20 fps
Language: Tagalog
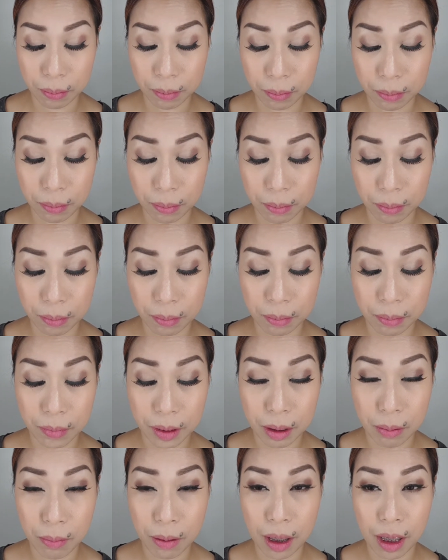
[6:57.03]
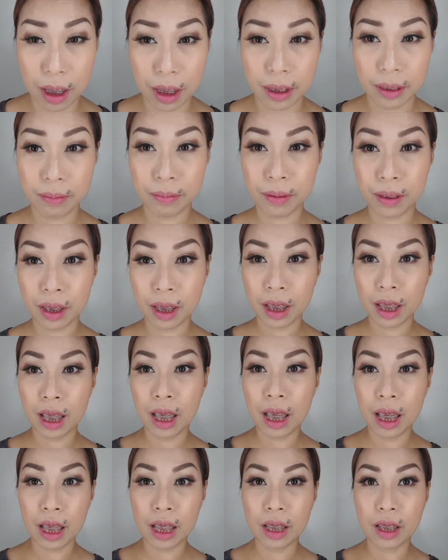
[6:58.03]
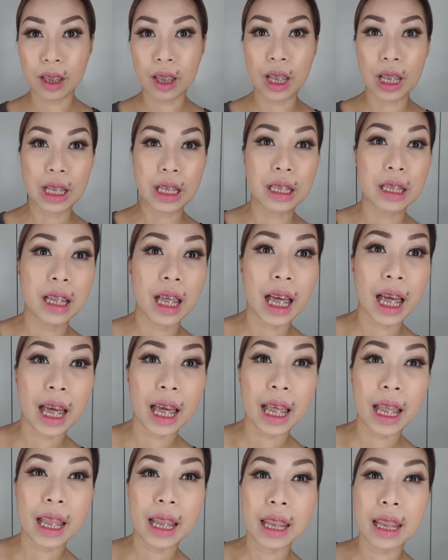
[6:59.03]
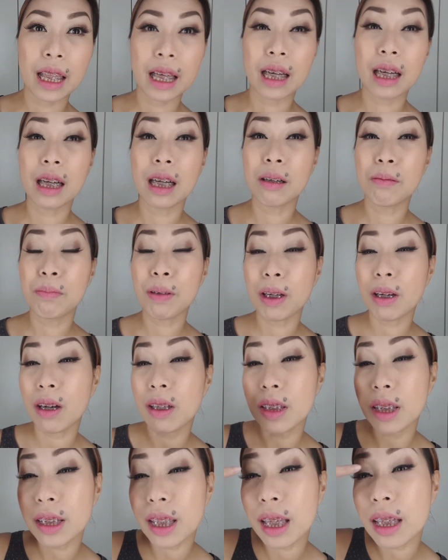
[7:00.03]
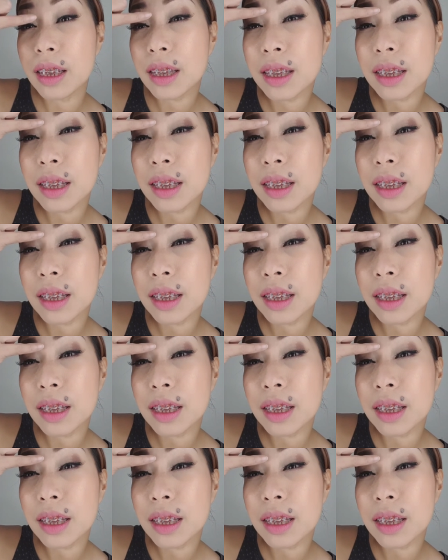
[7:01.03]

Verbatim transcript: Mm. 'di ba? 'Yan. And uh, may konti tayong